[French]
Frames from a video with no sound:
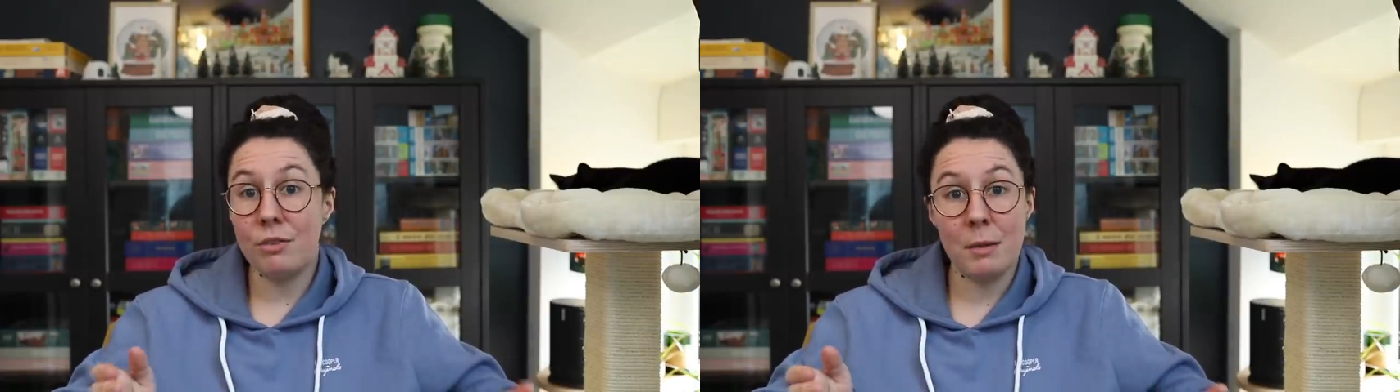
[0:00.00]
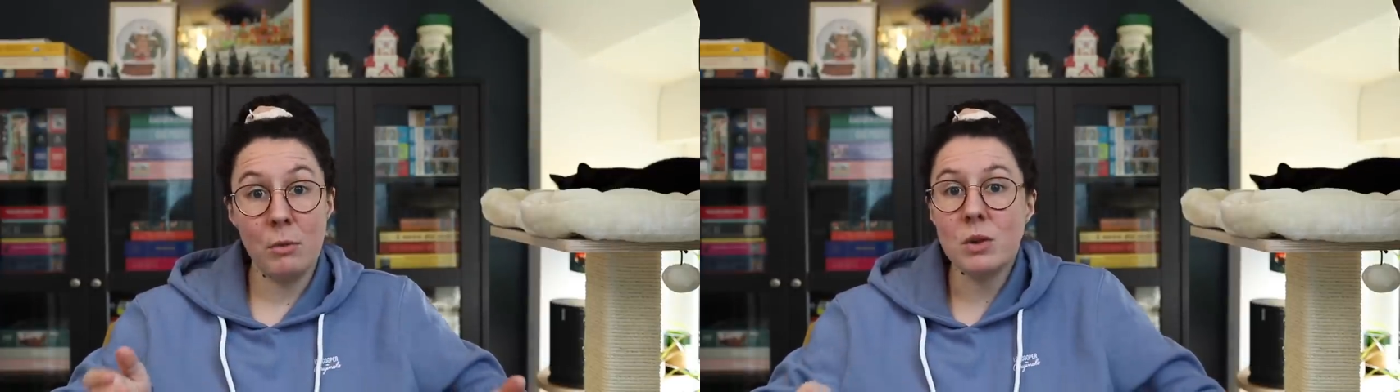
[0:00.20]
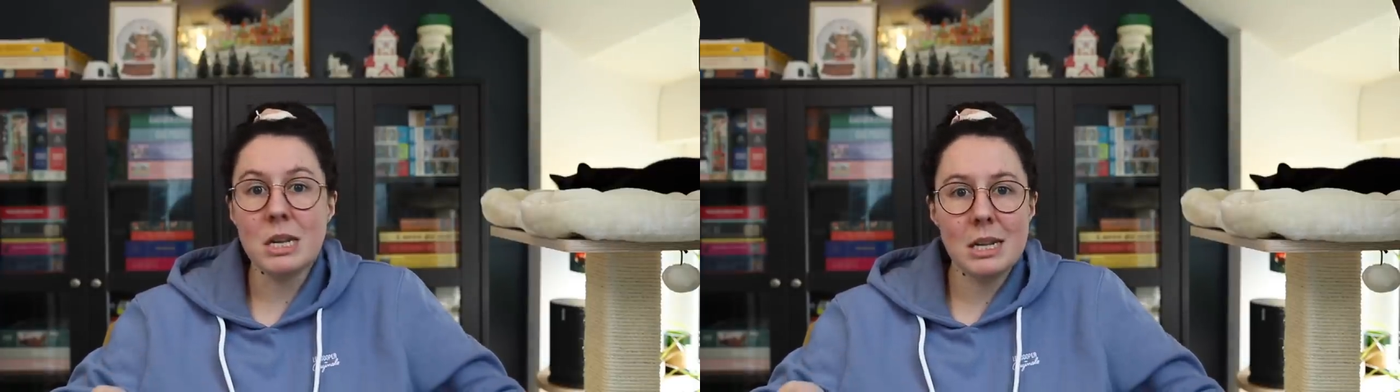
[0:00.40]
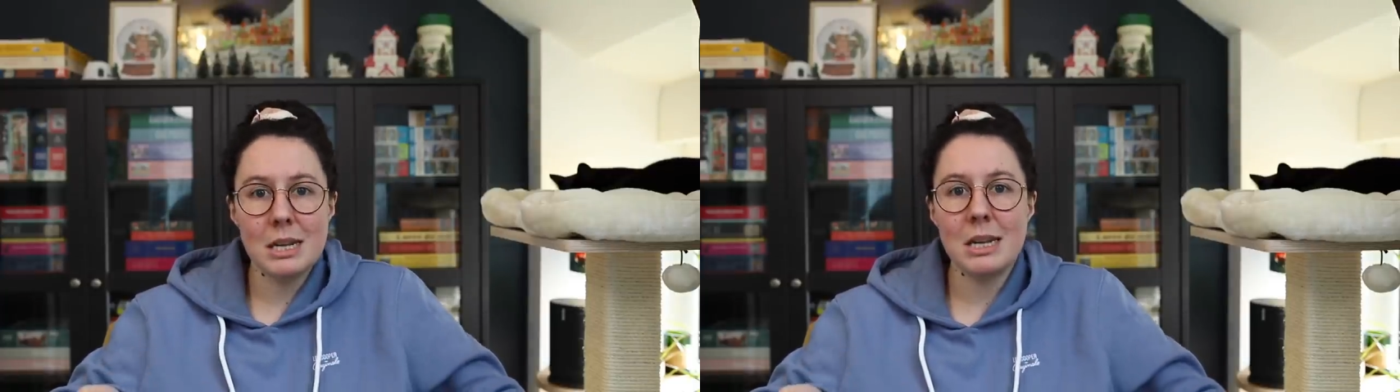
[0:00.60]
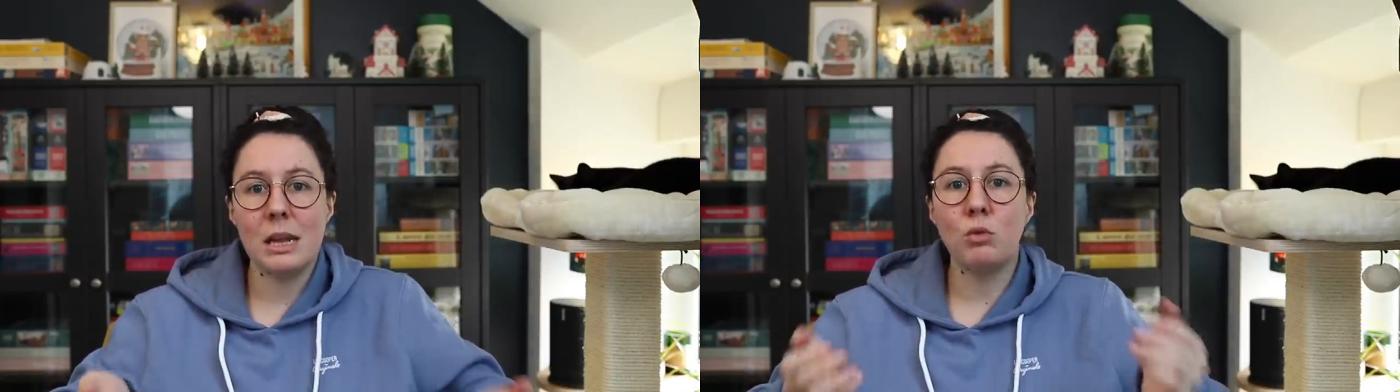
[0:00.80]
vraiment
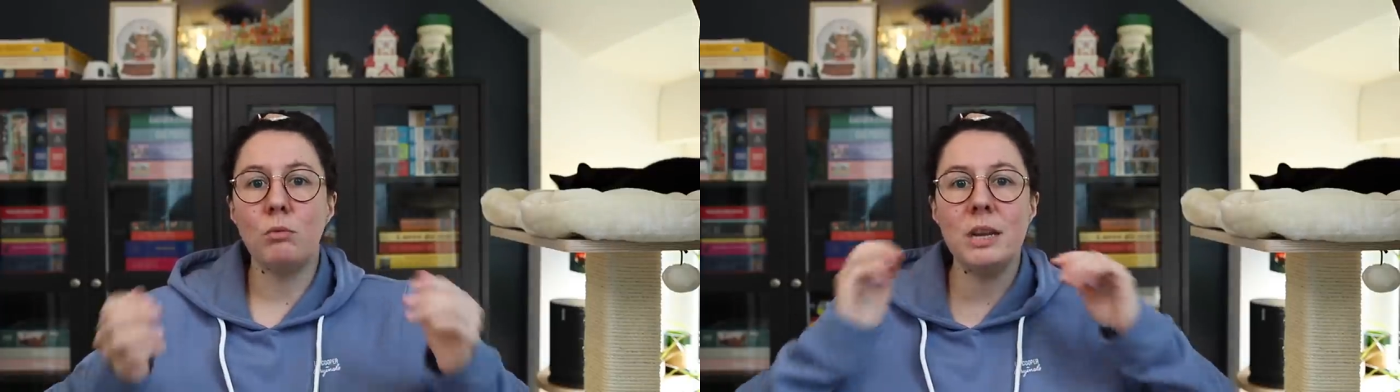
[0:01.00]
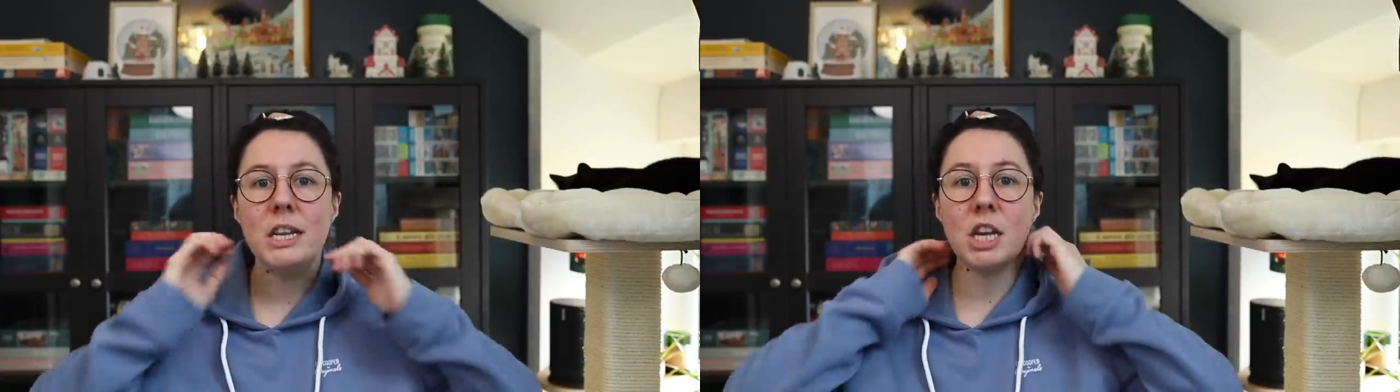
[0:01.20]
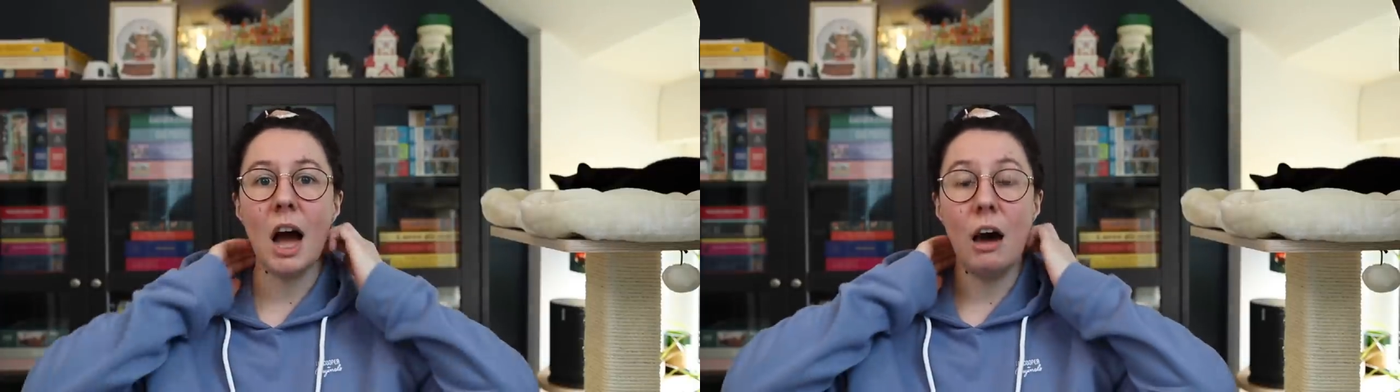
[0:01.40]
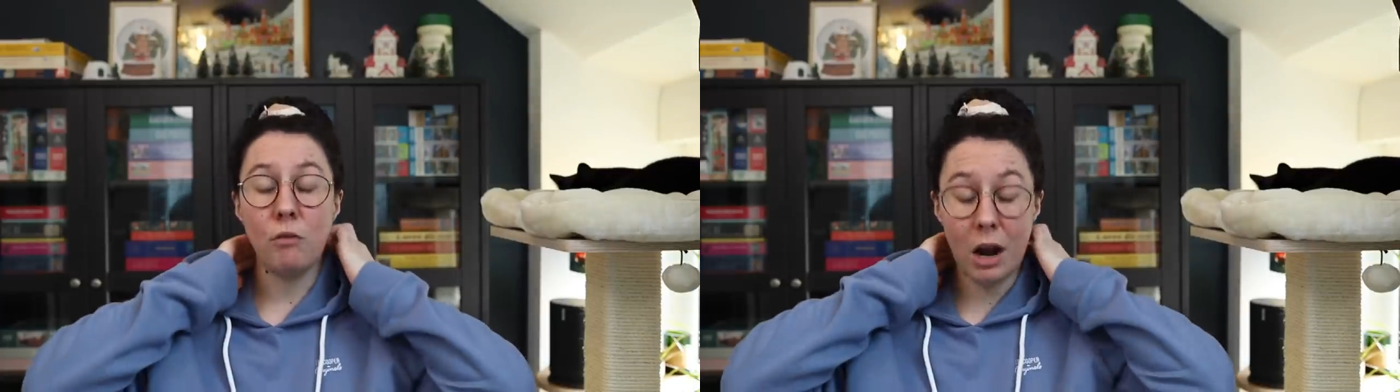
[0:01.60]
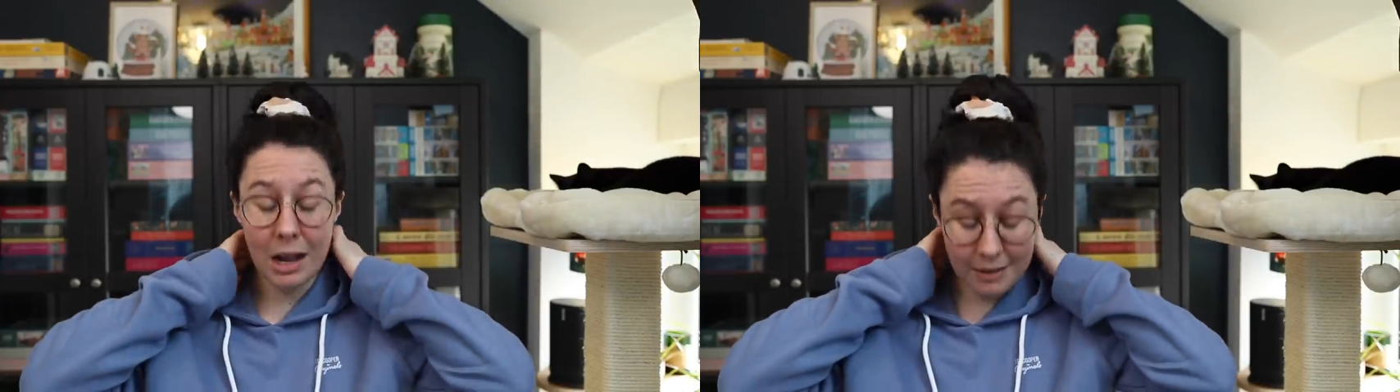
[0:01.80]
ça t'oblige à
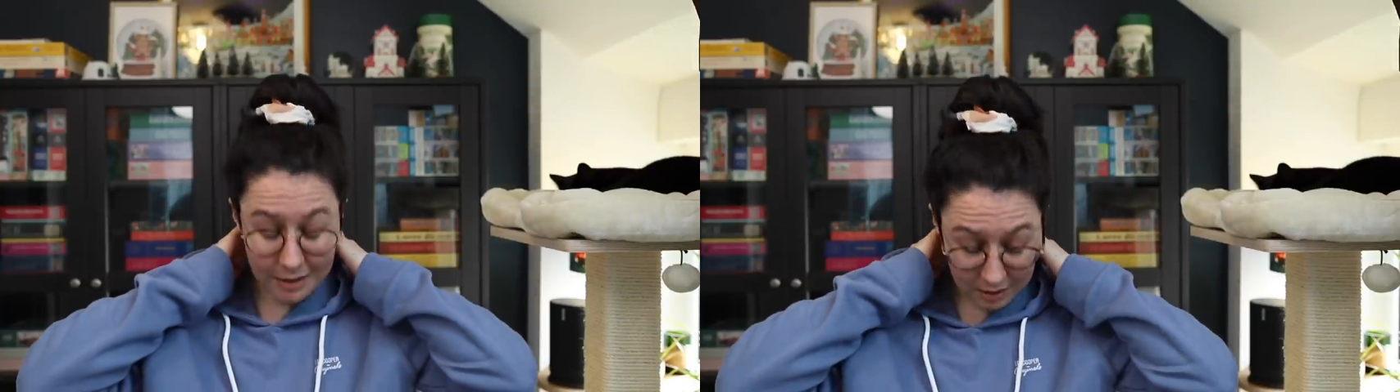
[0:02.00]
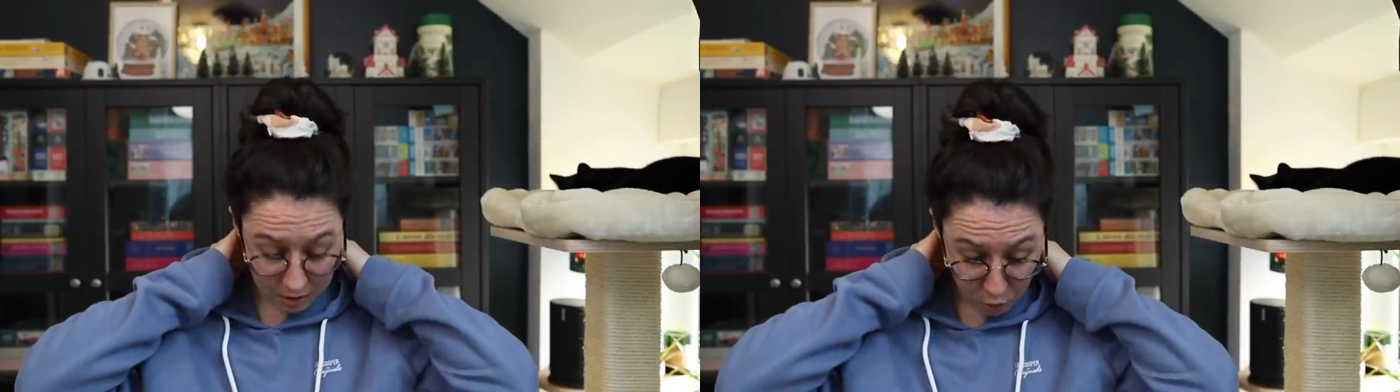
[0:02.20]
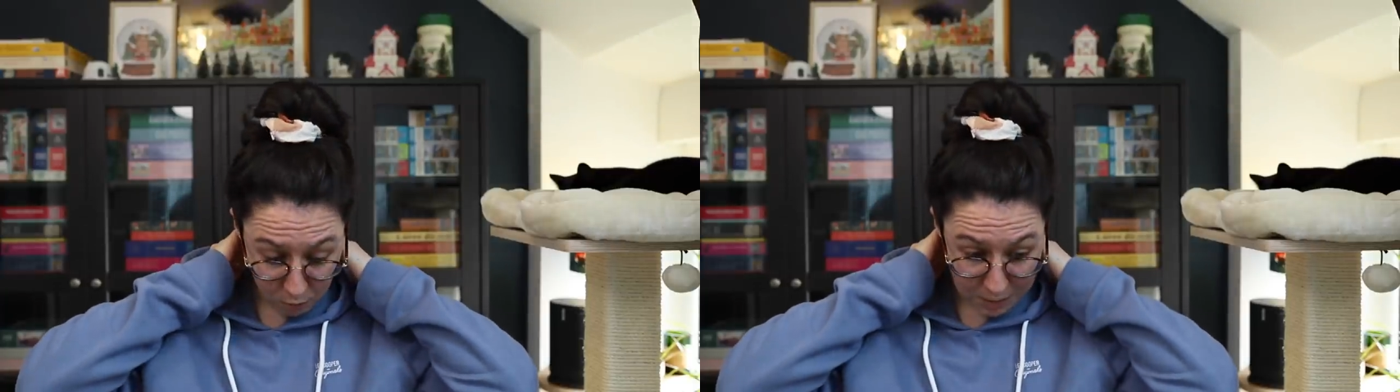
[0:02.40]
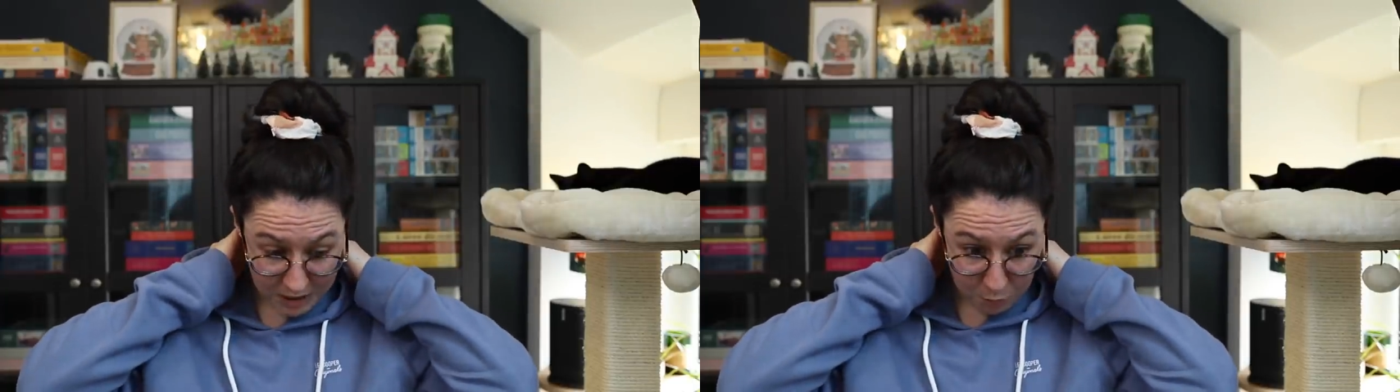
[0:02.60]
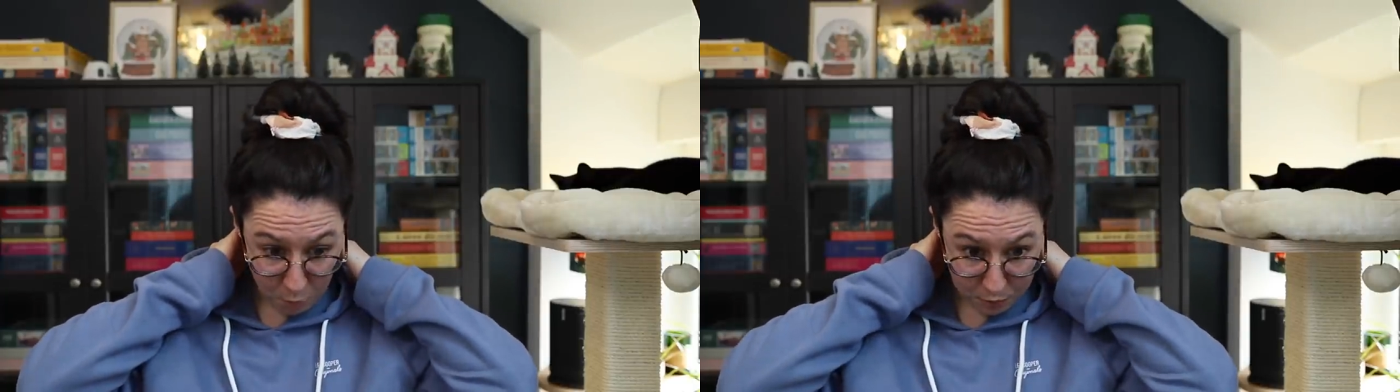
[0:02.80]
avoir la tête
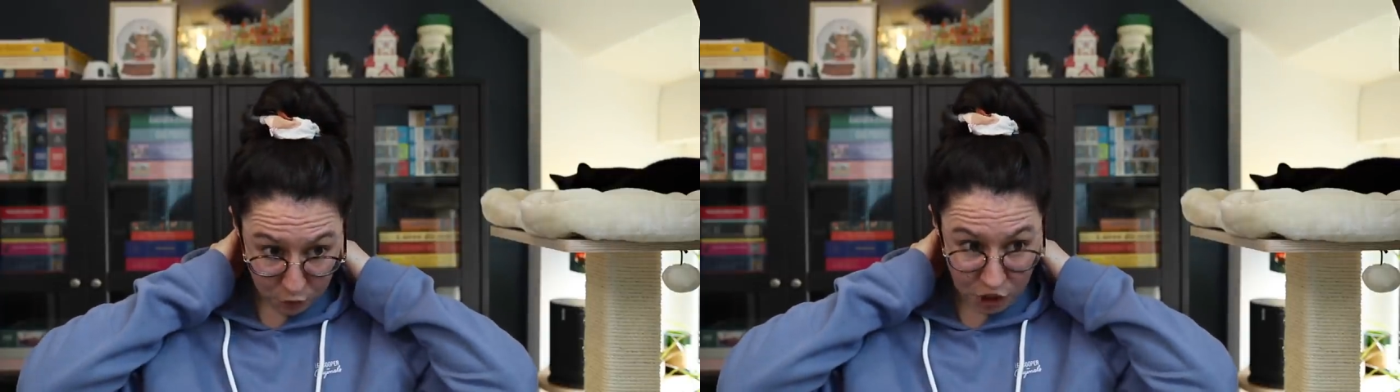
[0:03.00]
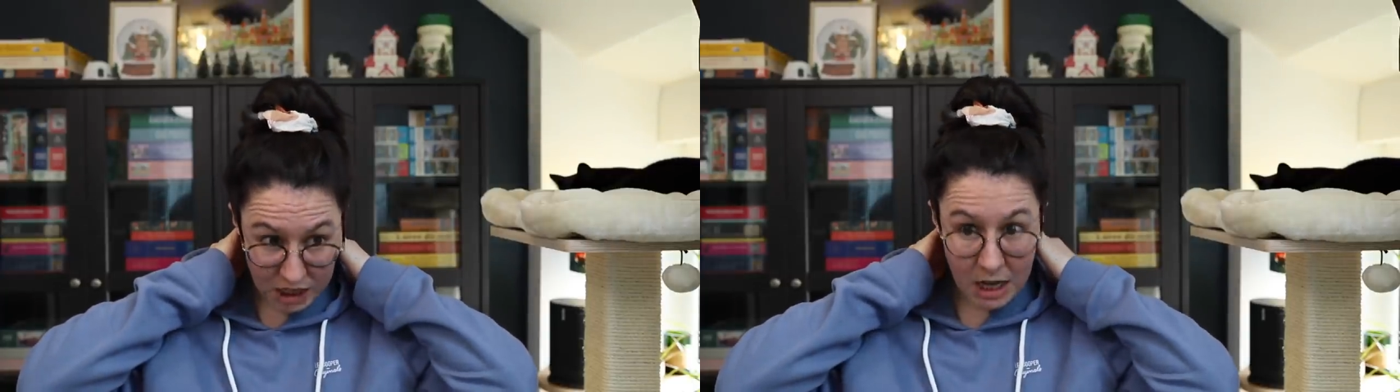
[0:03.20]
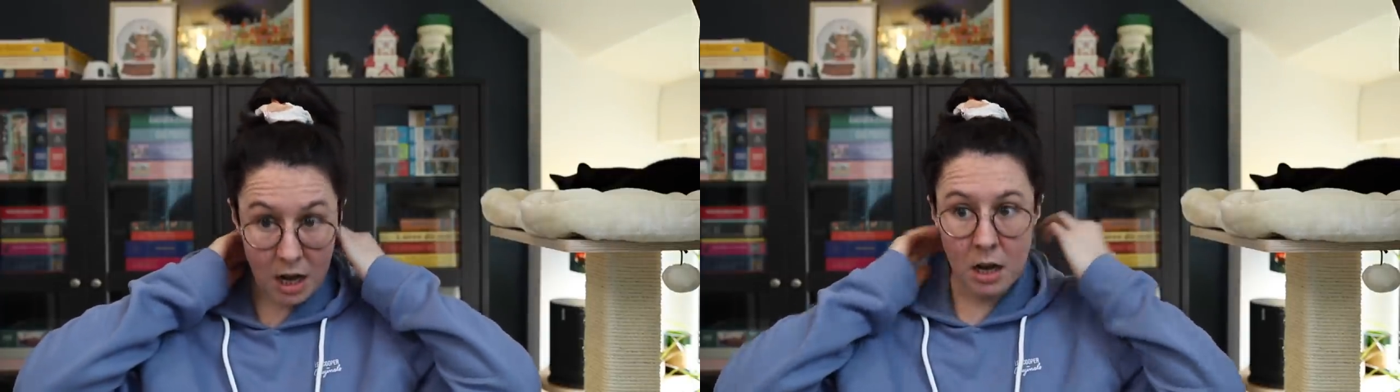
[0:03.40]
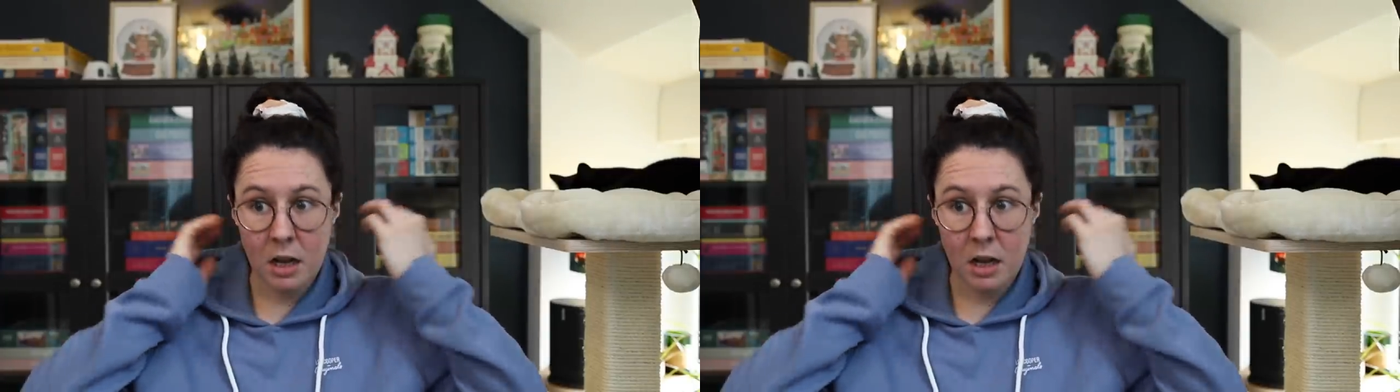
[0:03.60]
complètement penchée